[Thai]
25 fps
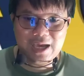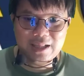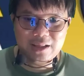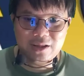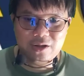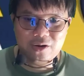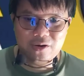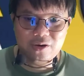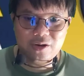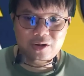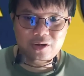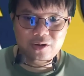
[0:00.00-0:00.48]
การ
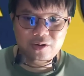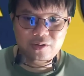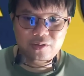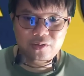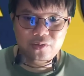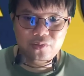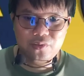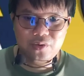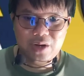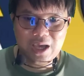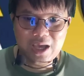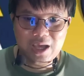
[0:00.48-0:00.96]
ถอนของ
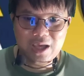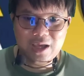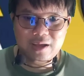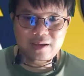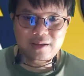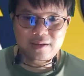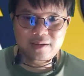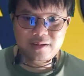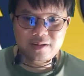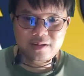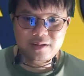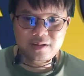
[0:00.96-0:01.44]
Luna
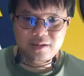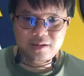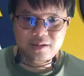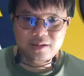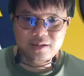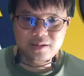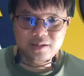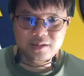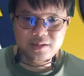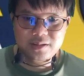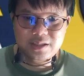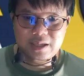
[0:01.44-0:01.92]

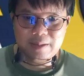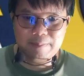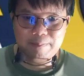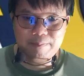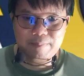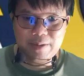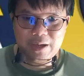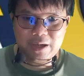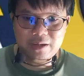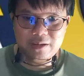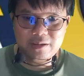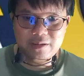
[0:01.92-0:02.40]
จะ
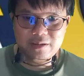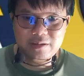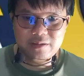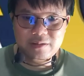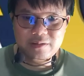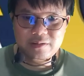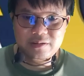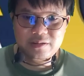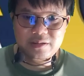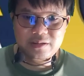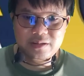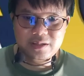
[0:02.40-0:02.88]
เปิด
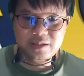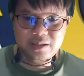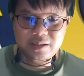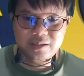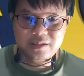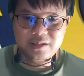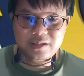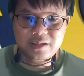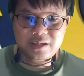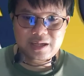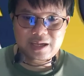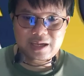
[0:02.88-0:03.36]

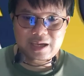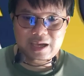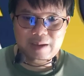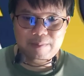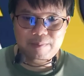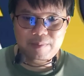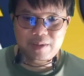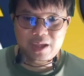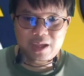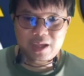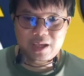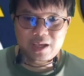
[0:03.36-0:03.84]
ขึ้นนะครั
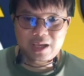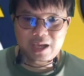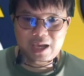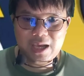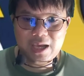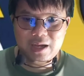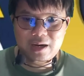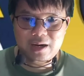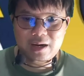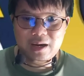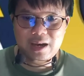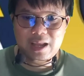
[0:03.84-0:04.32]
บอีกค
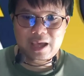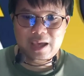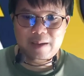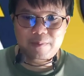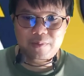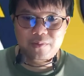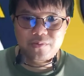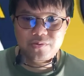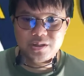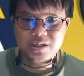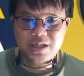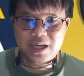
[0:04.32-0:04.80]
รั้งและ
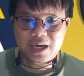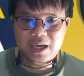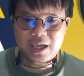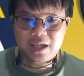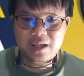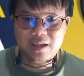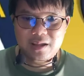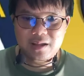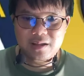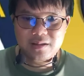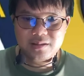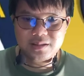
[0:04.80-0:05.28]
ผู้ใช้
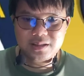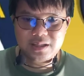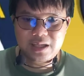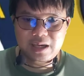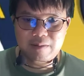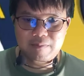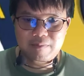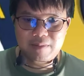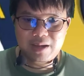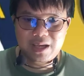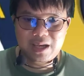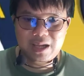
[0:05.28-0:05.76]

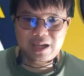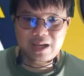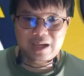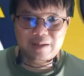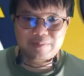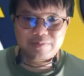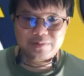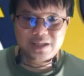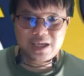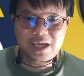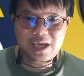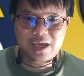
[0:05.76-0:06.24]
จะไม่ได้
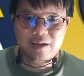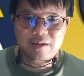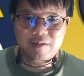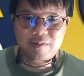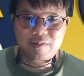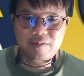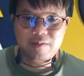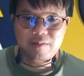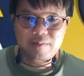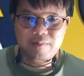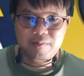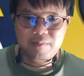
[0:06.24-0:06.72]
รับแจ้ง
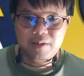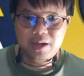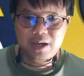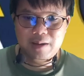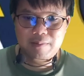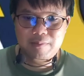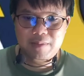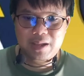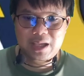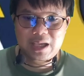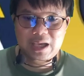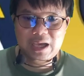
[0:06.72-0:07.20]
เมื่อ
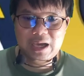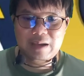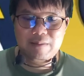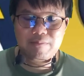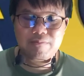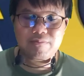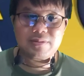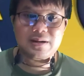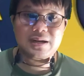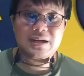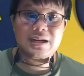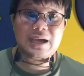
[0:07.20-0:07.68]
มีการ
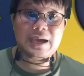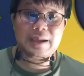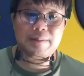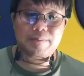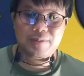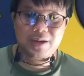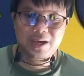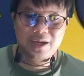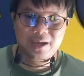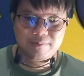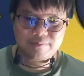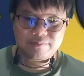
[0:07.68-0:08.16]
ประกาศ
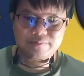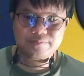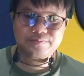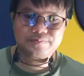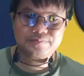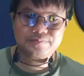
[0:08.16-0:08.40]
เพิ่ม